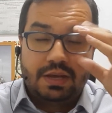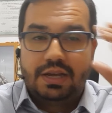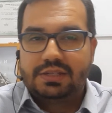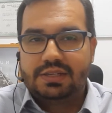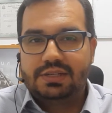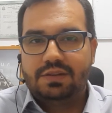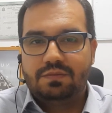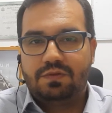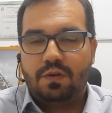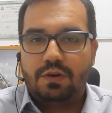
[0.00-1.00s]

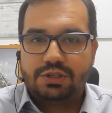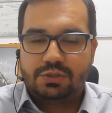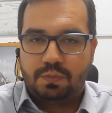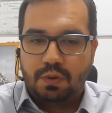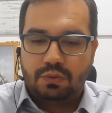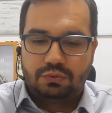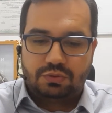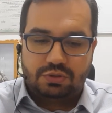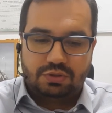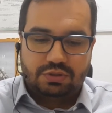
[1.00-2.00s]
Existem fortes
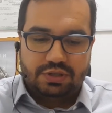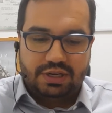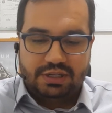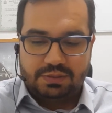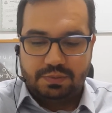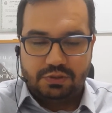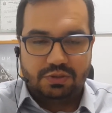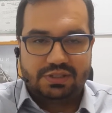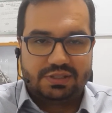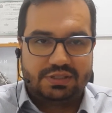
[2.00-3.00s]
pontos né, que as
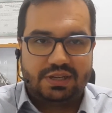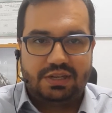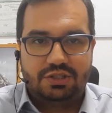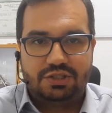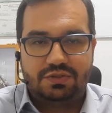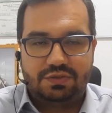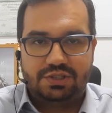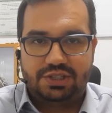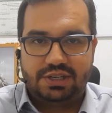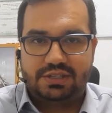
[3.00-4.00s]
pessoas têm
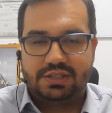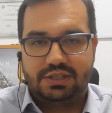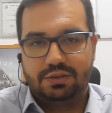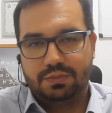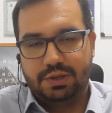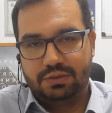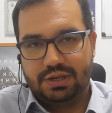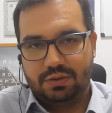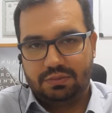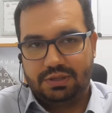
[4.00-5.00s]
divergência aqui no meio
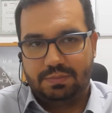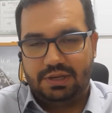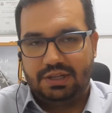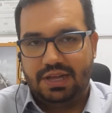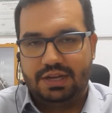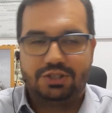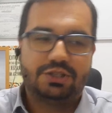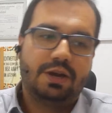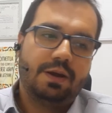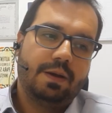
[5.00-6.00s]
da contabilidade,
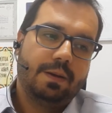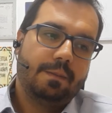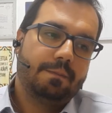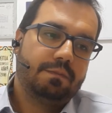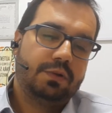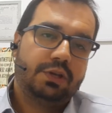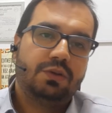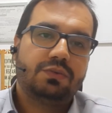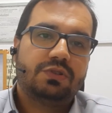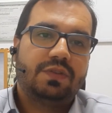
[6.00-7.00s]
que
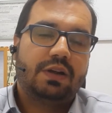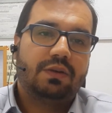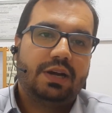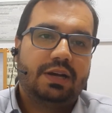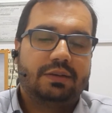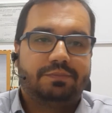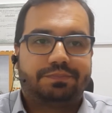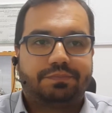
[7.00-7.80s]
uns falam, ah,